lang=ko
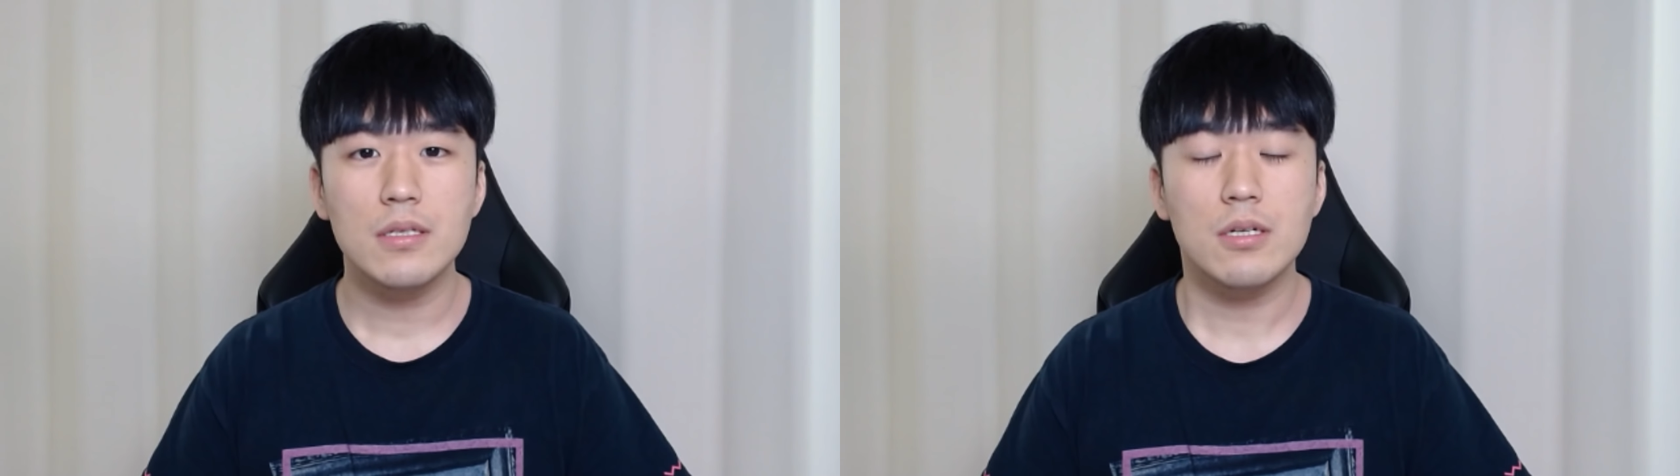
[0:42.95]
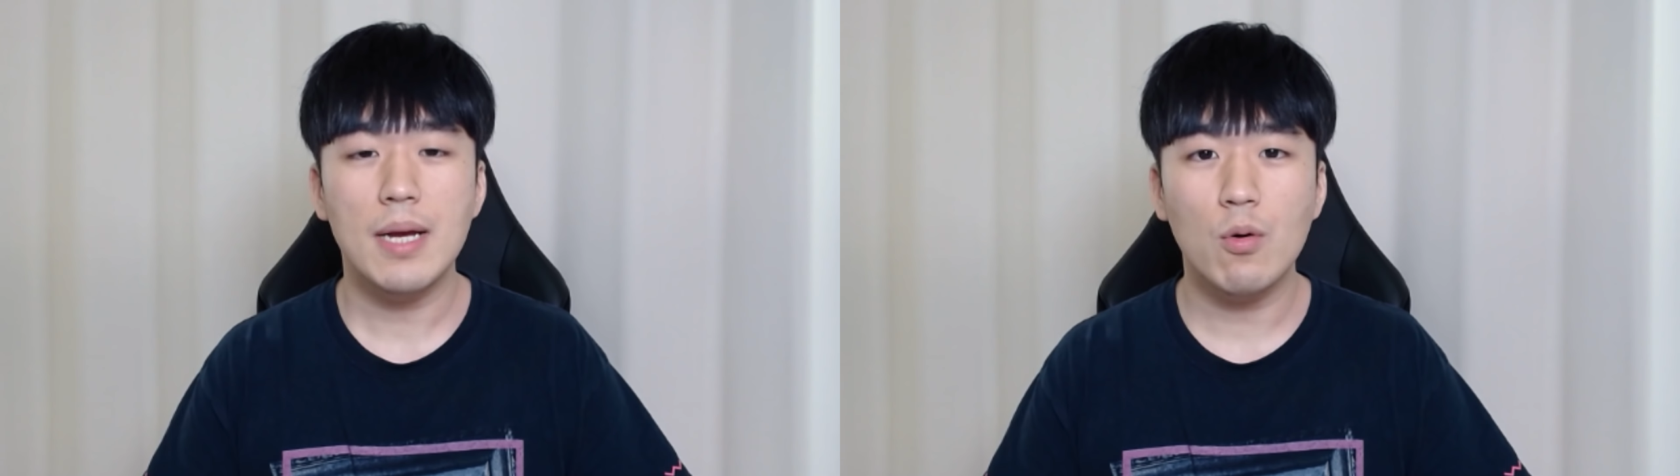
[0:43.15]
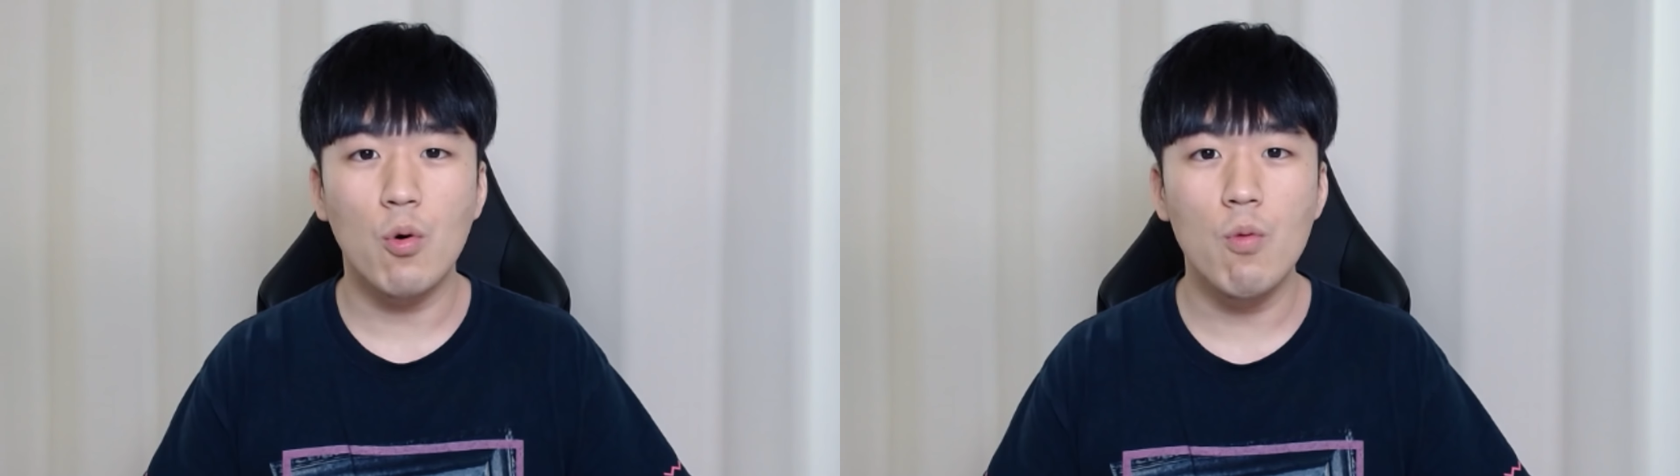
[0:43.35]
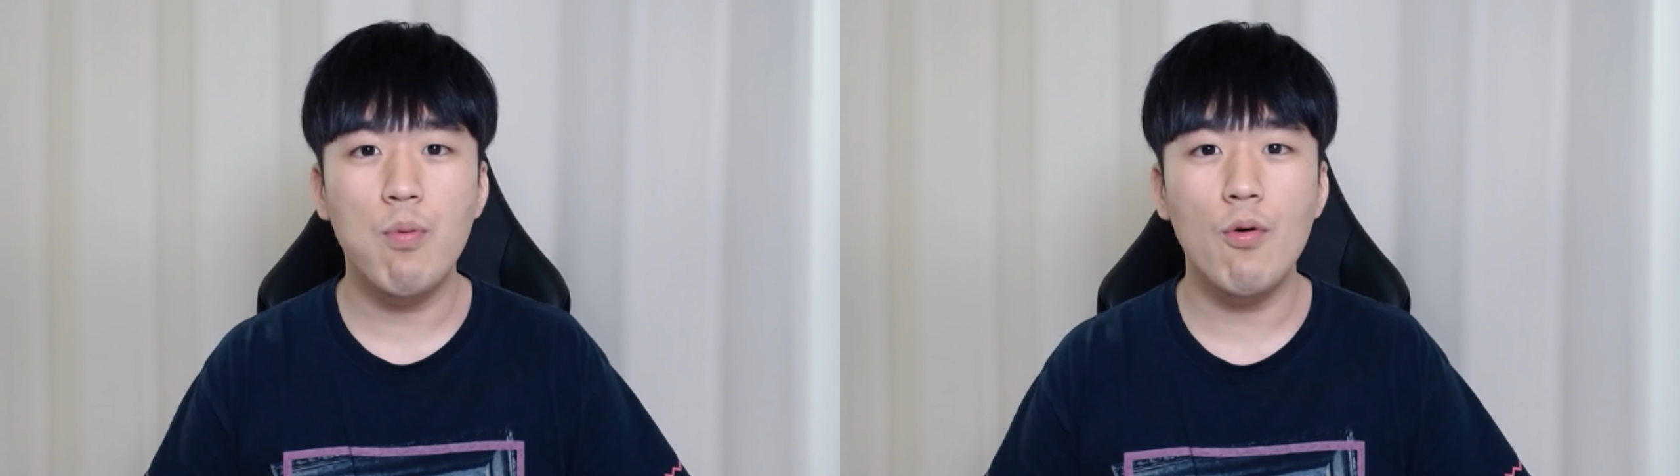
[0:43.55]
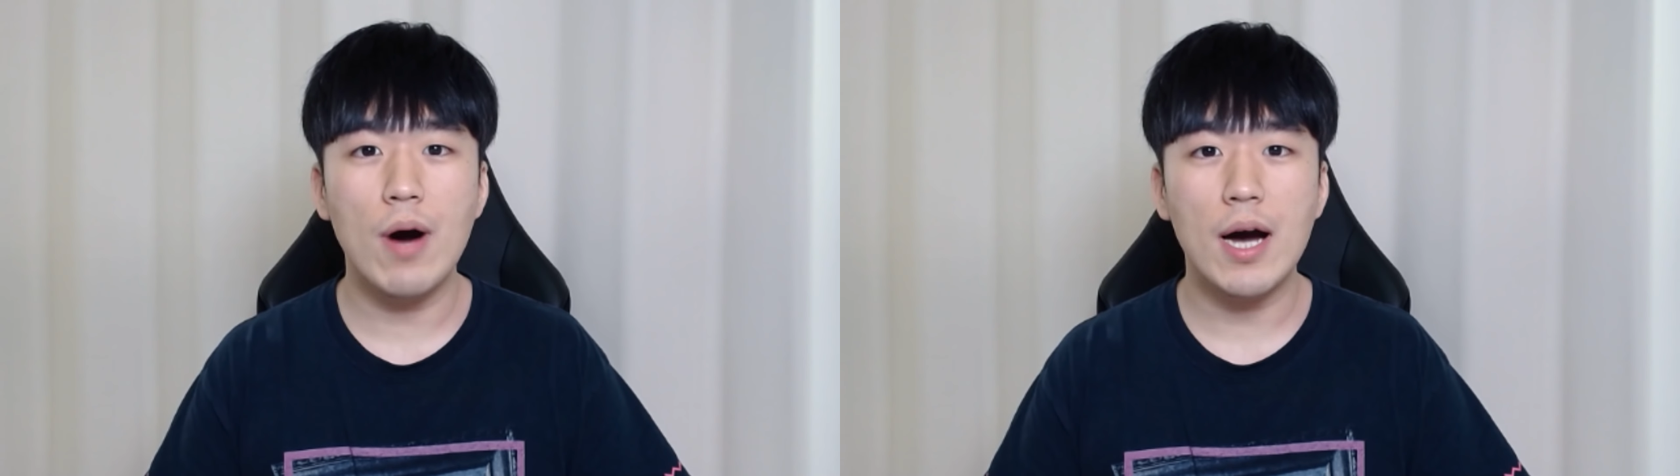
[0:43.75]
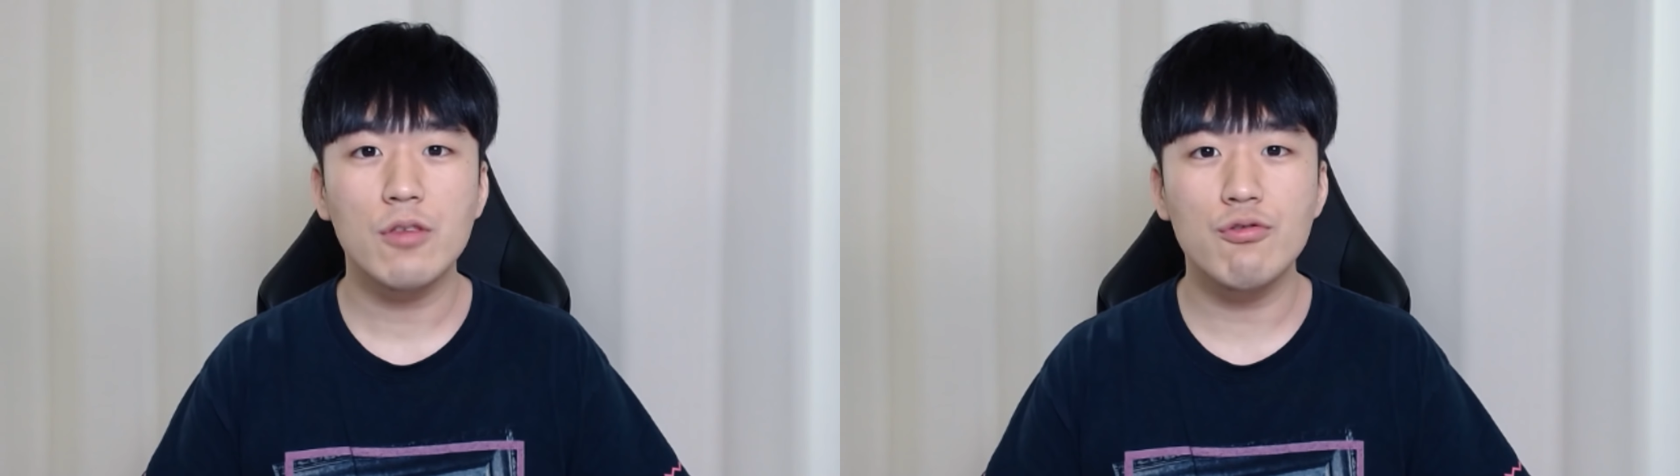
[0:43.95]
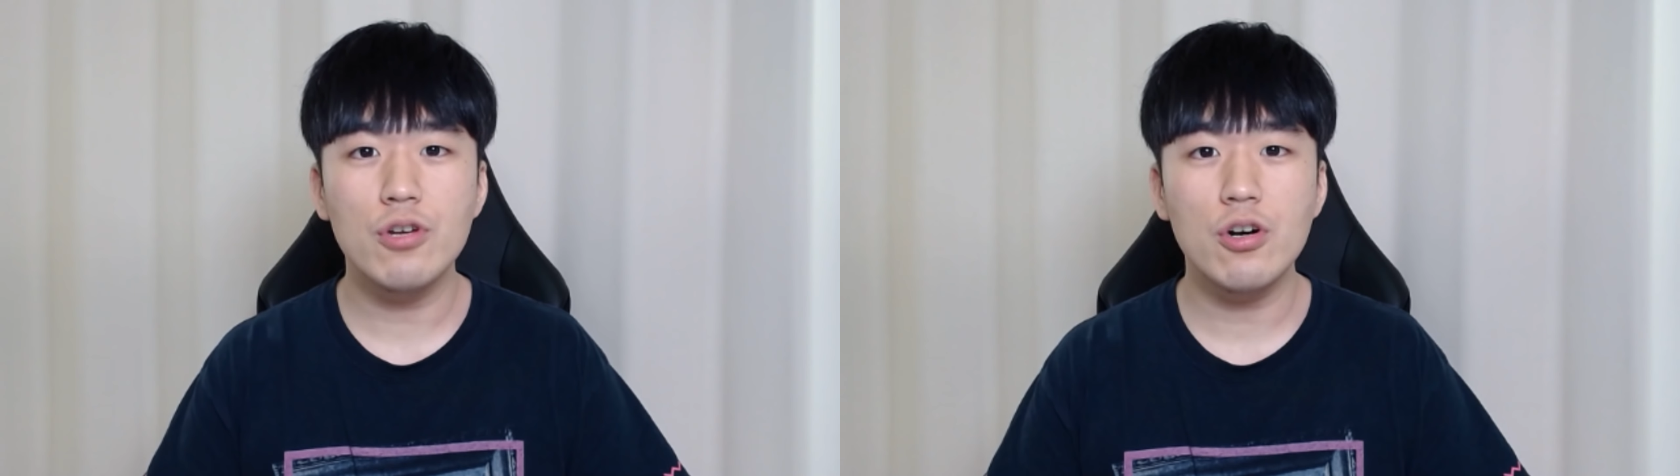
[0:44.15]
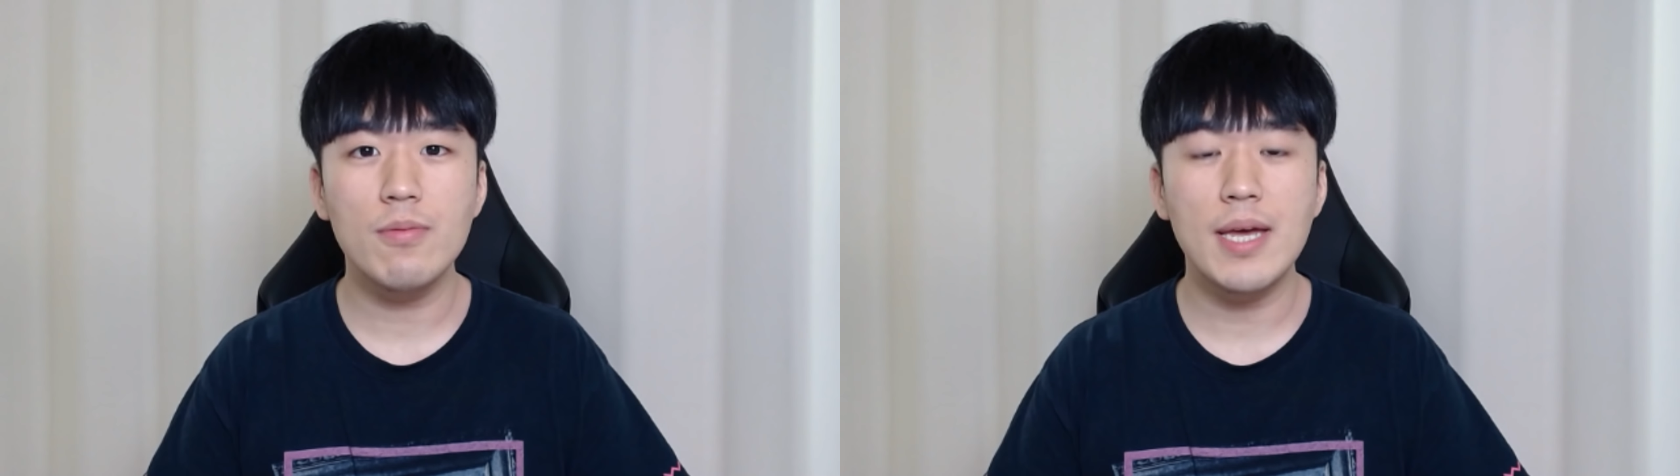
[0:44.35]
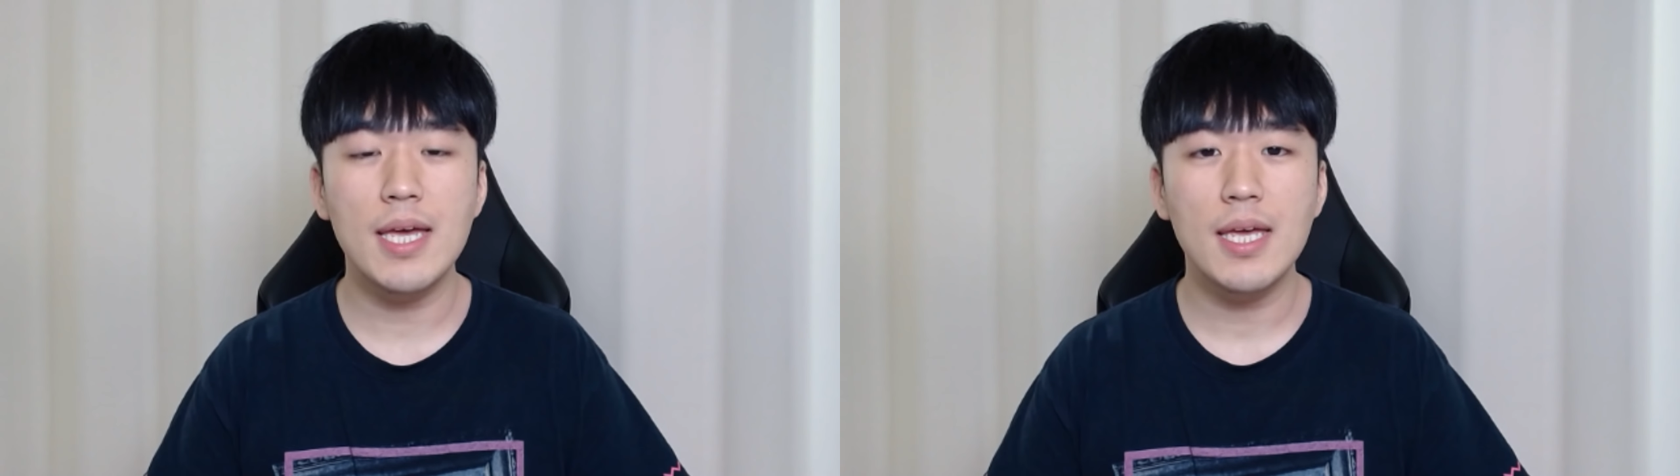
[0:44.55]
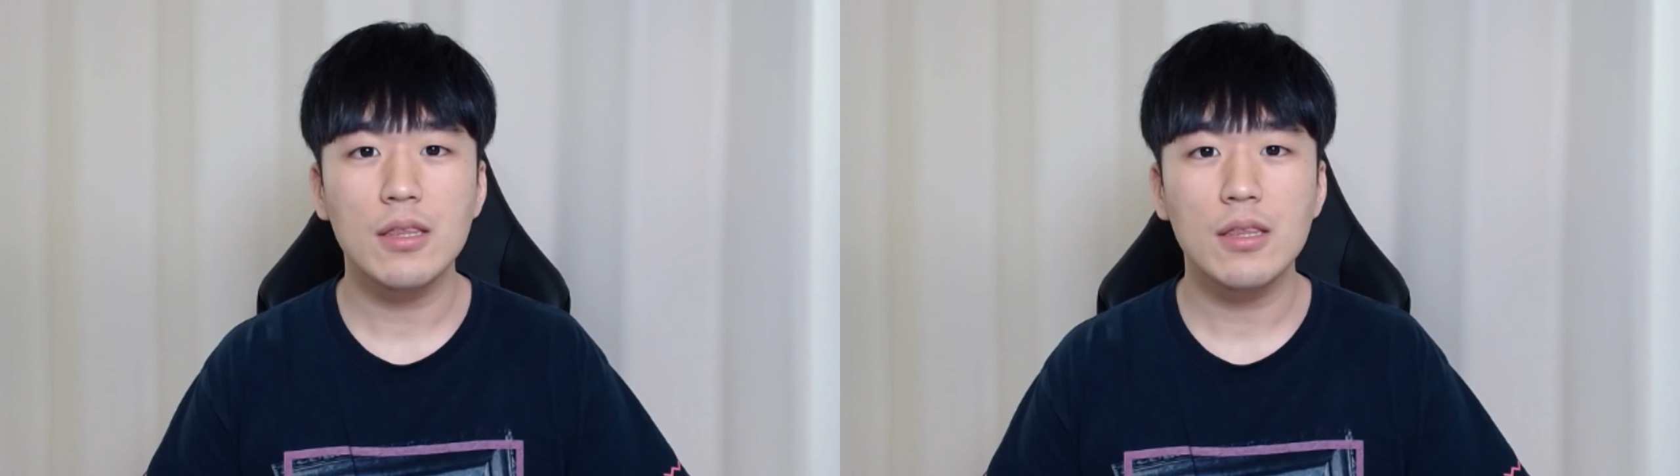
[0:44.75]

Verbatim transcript: 정말 공포와 두려움에